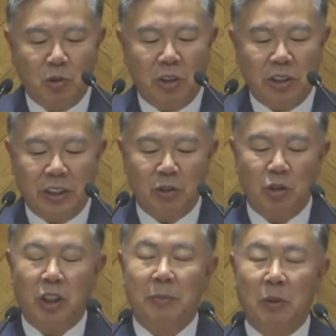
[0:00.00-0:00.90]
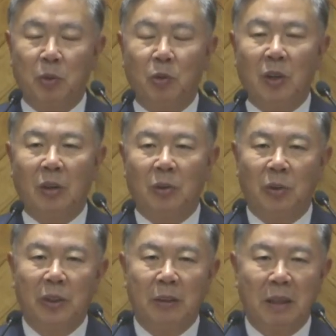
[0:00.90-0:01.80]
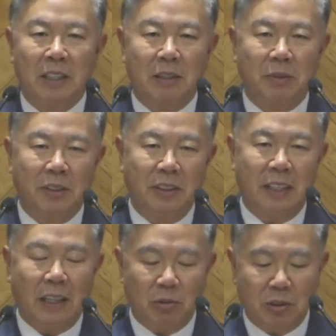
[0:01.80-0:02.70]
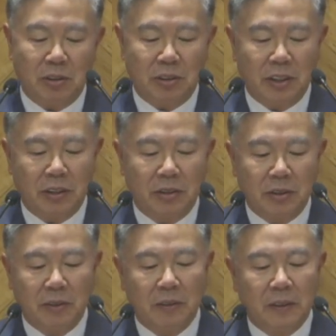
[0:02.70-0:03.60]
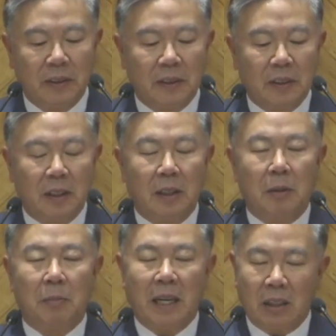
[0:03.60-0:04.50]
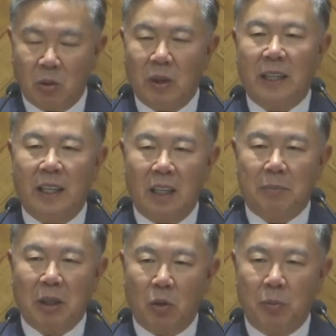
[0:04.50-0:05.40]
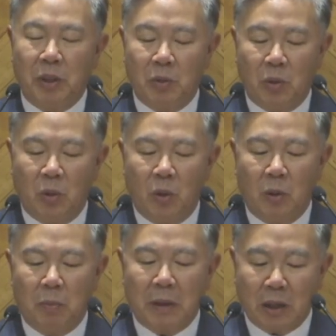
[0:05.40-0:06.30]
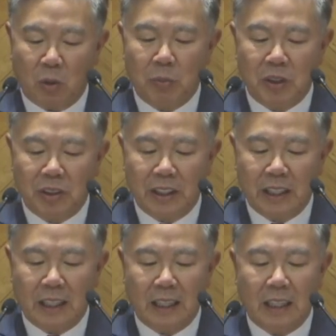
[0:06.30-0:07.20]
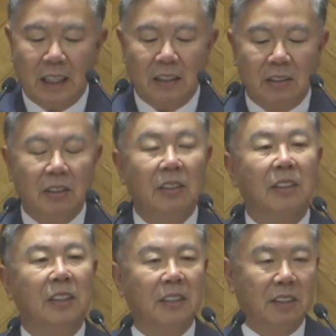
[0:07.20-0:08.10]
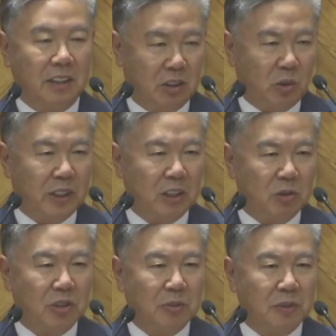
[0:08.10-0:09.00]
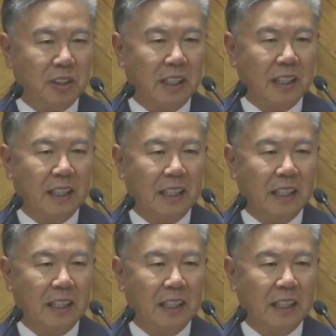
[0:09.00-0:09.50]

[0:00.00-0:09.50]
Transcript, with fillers: 어린이 주일임에도 불구하고 이 말씀을 나누었는데요. 바로 알아야 바로 믿고 바로 믿어야 능력 있는 그리스도인이 될 수 있습니다.